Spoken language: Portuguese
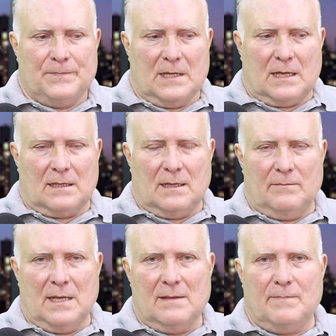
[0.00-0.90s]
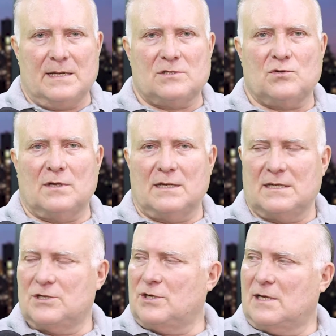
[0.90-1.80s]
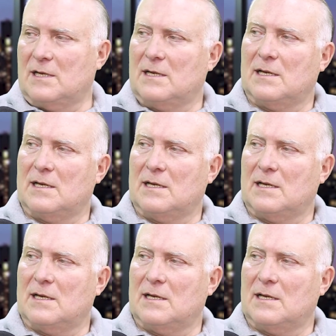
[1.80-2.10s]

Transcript: é que até é bem impressionante a,